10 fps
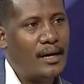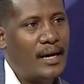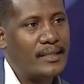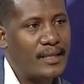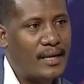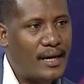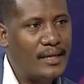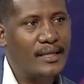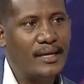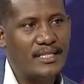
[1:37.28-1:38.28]
عطل
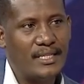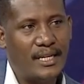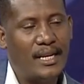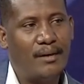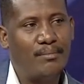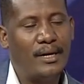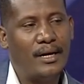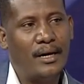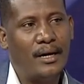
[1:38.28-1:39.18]
أيضا استحلاب آه،